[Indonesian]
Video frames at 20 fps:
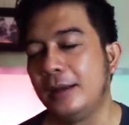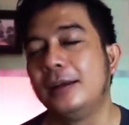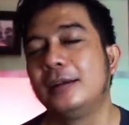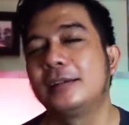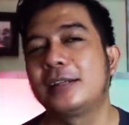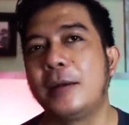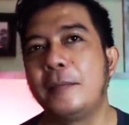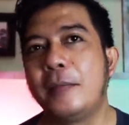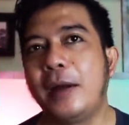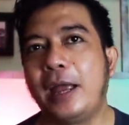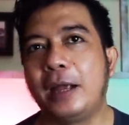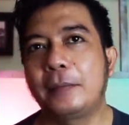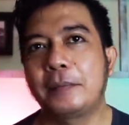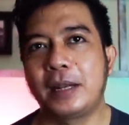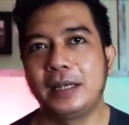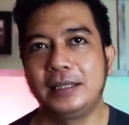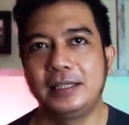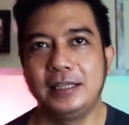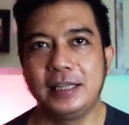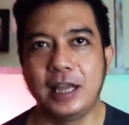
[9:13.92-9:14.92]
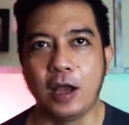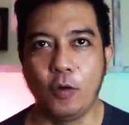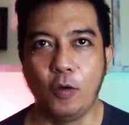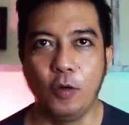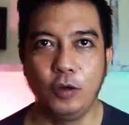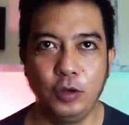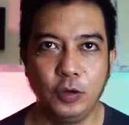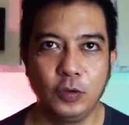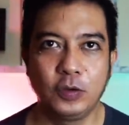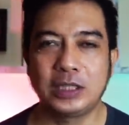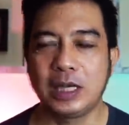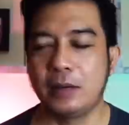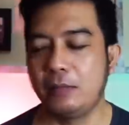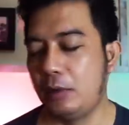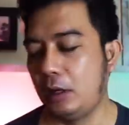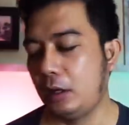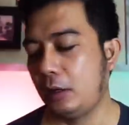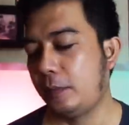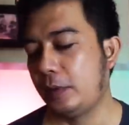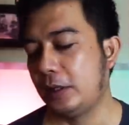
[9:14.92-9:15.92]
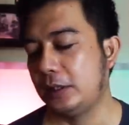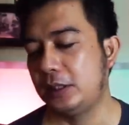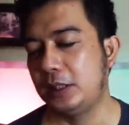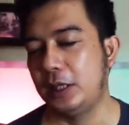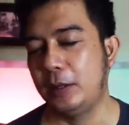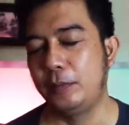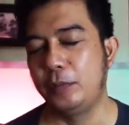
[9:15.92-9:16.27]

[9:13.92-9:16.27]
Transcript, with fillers: sama ekspresinya Ojong sama ekspresinya